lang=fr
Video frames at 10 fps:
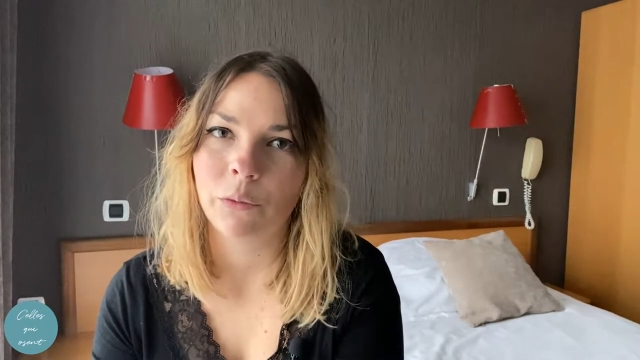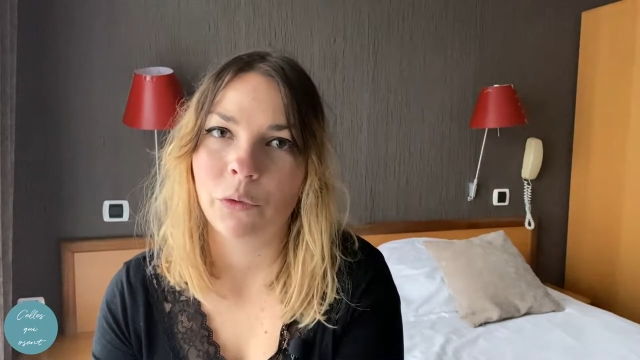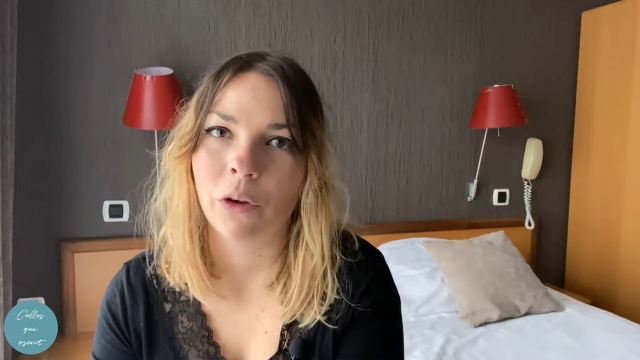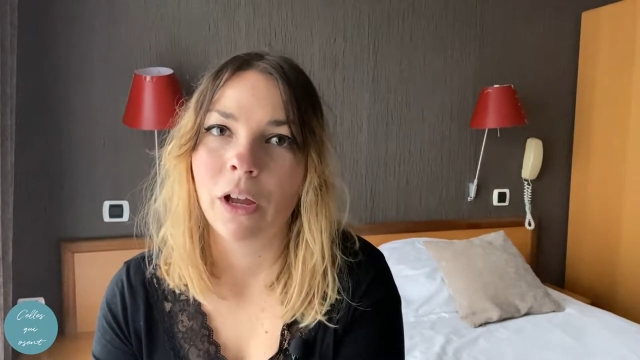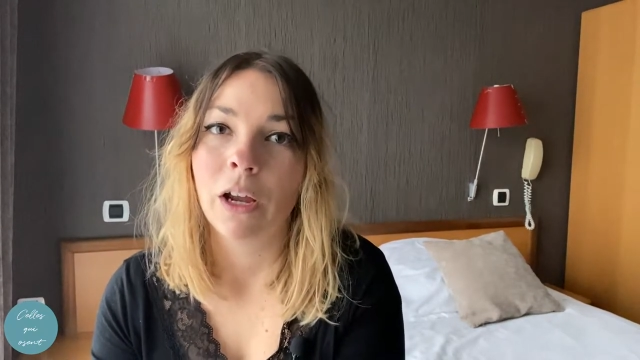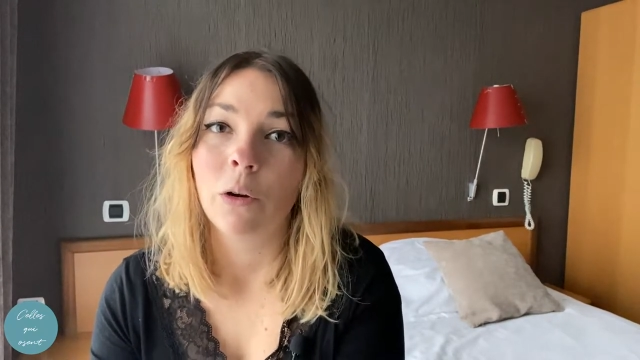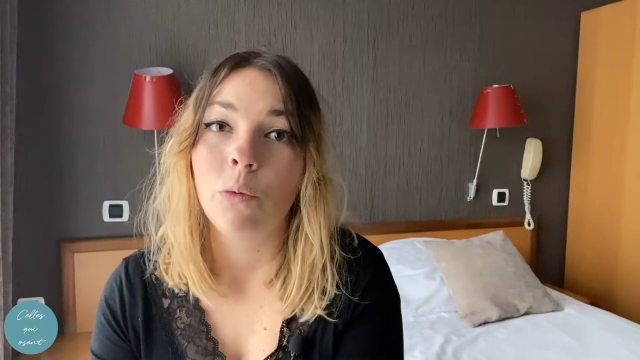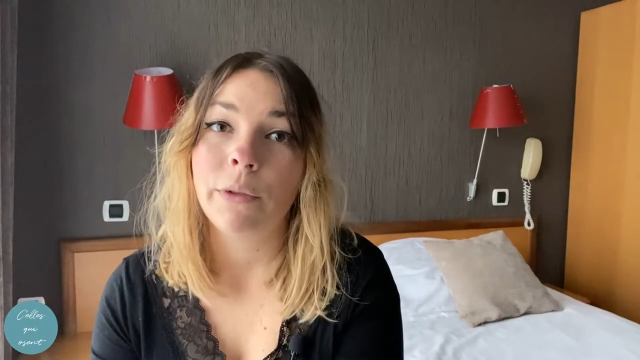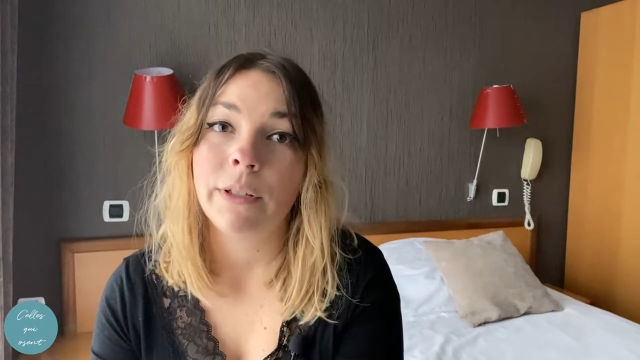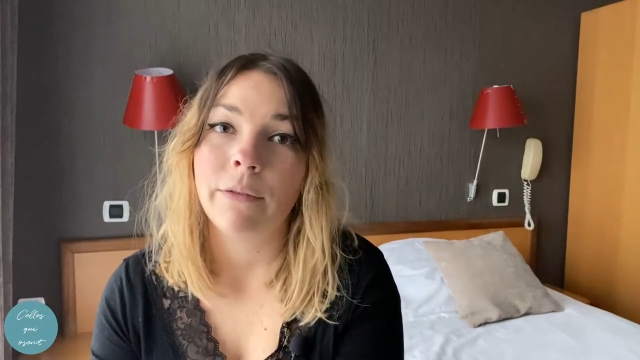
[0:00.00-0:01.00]
Donc
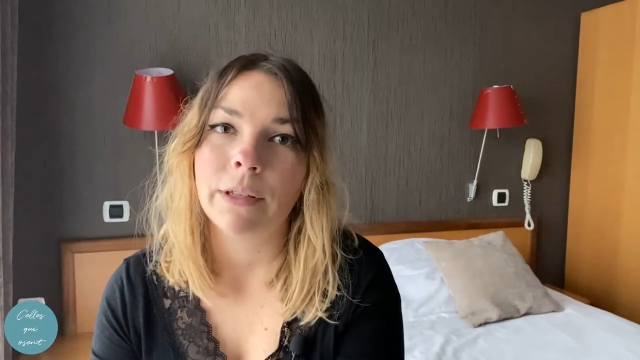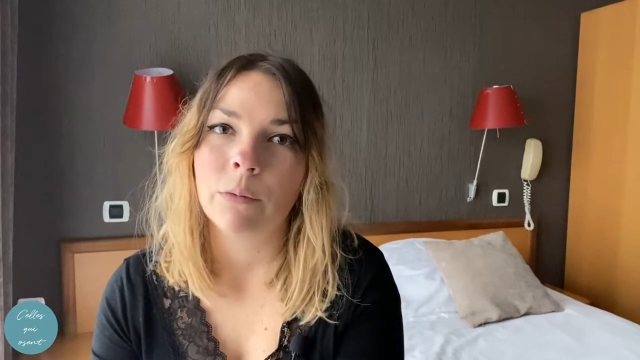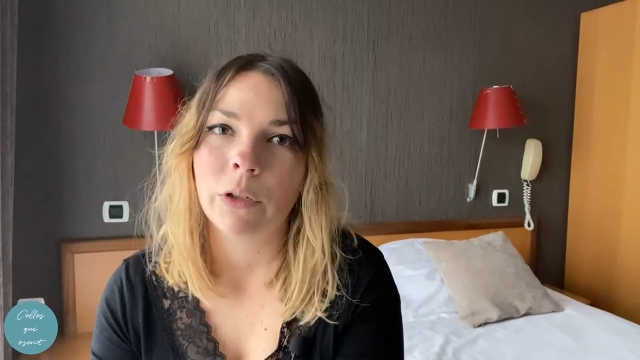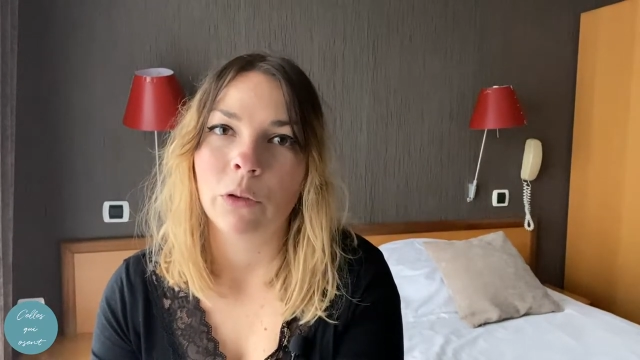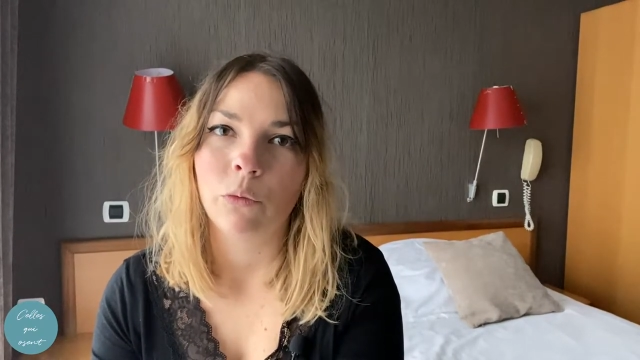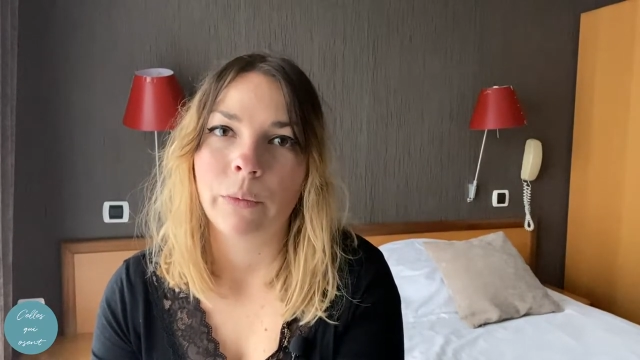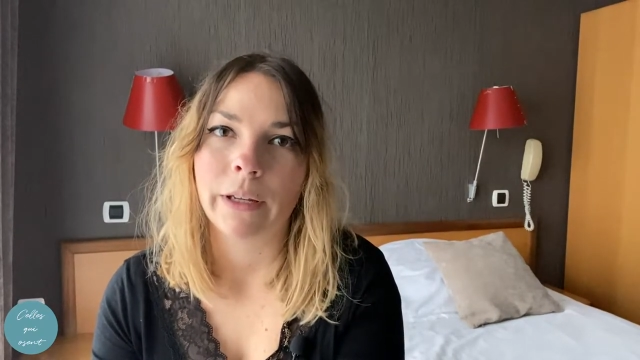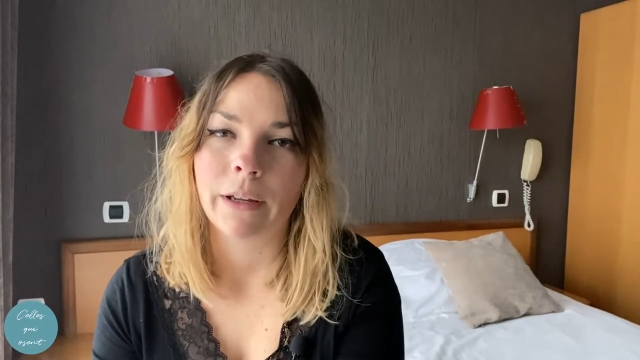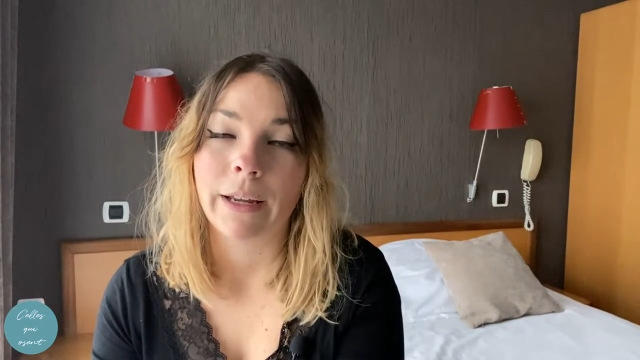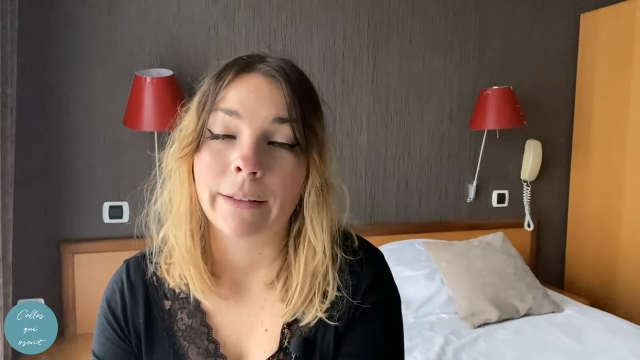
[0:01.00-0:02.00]
Lucie évidemment
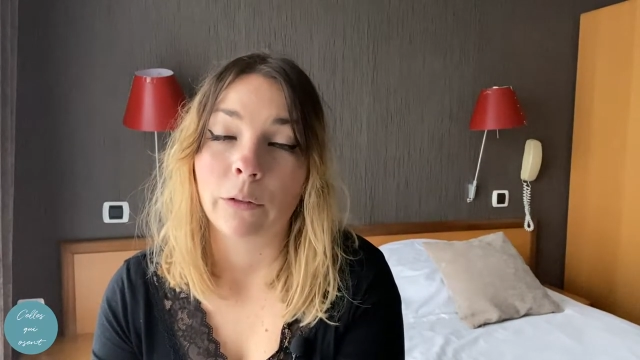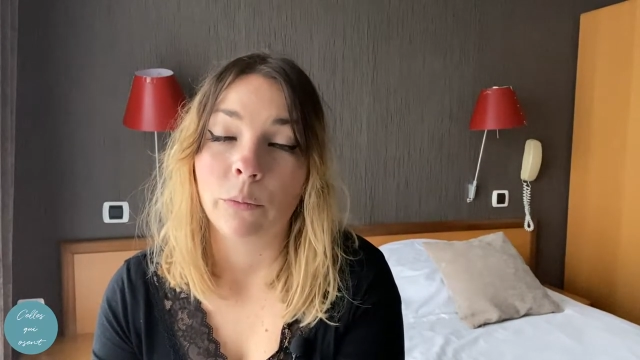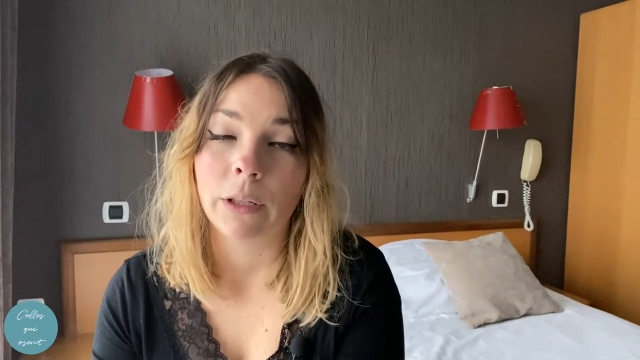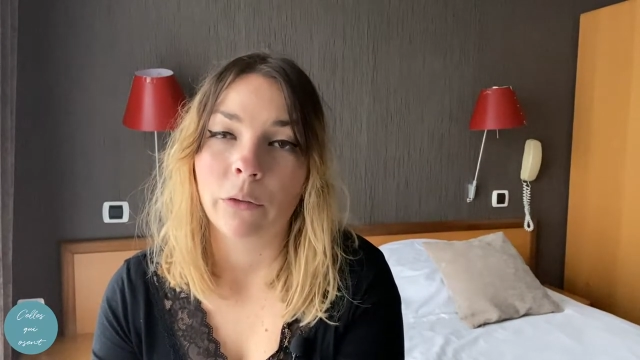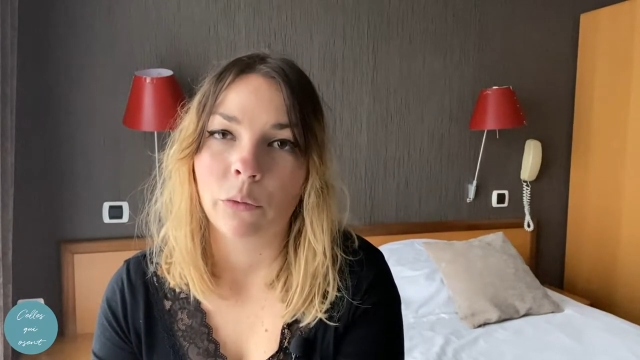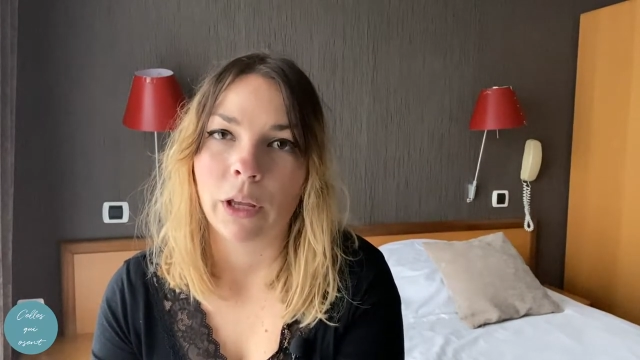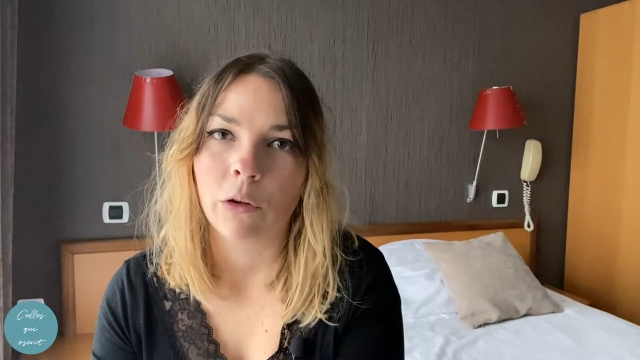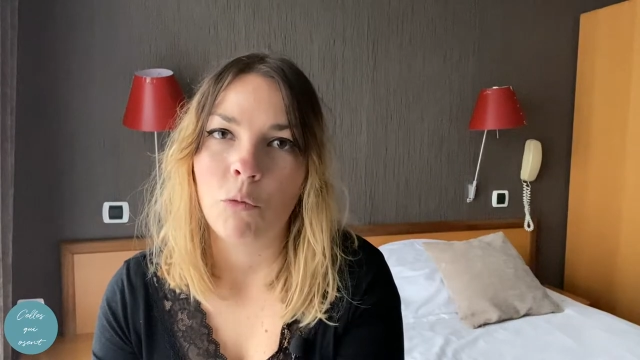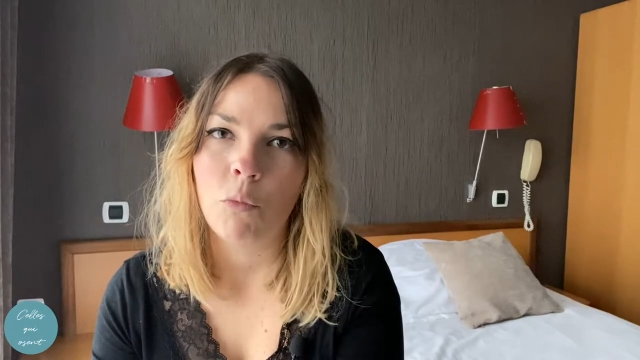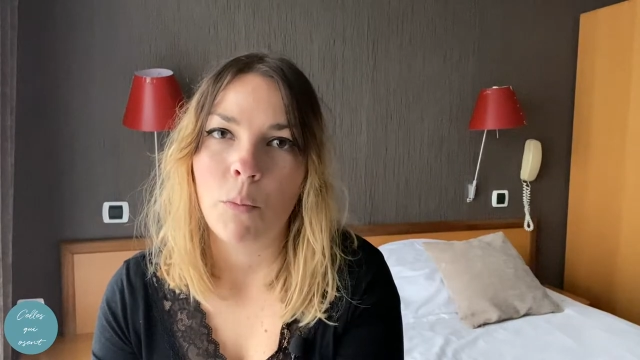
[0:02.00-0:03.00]
est, est, à Nouméa, donc elle
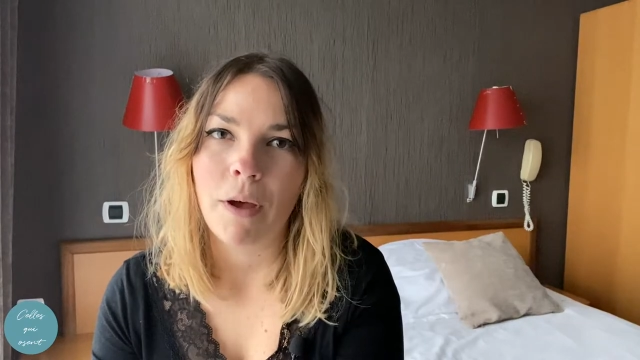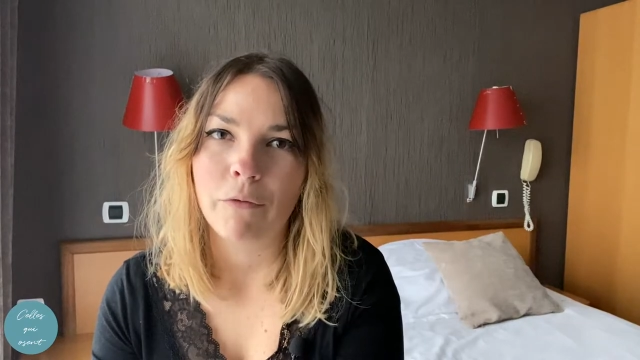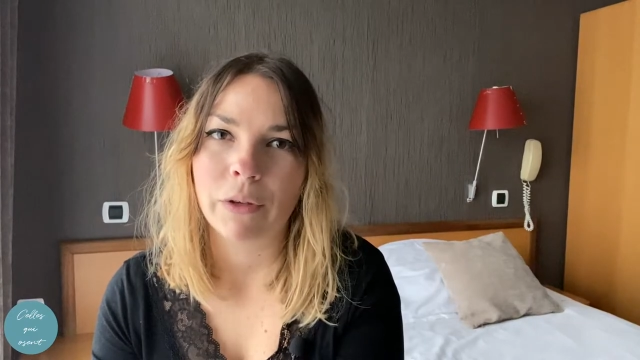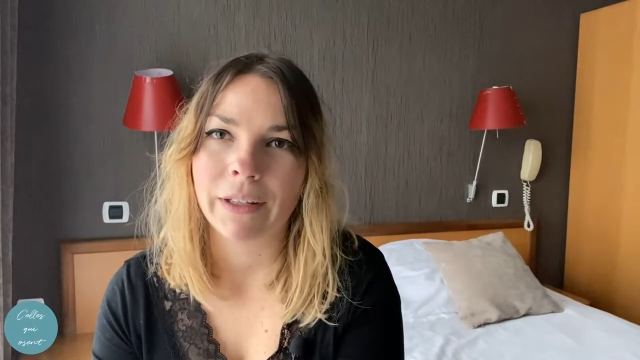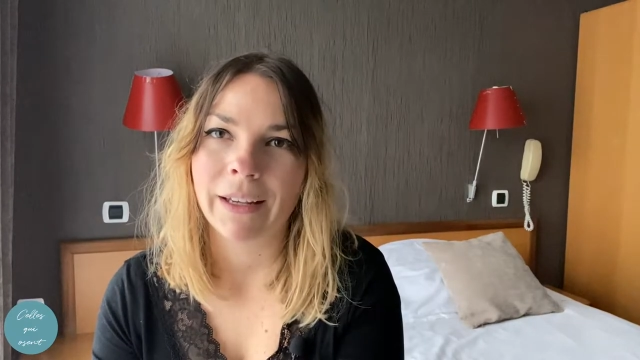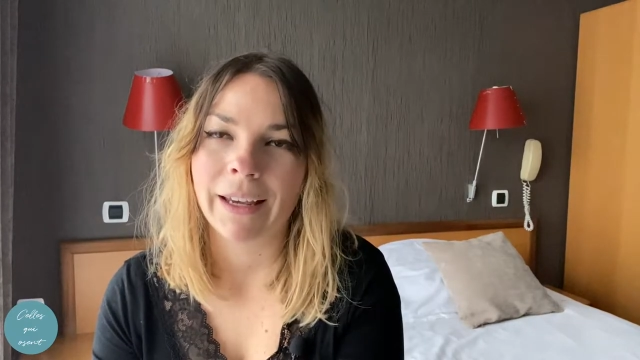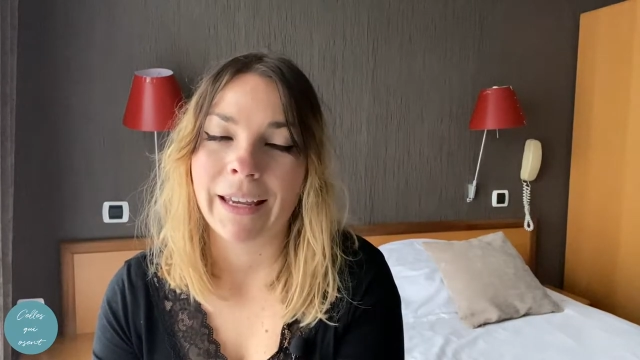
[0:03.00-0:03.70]
ne peut pas venir.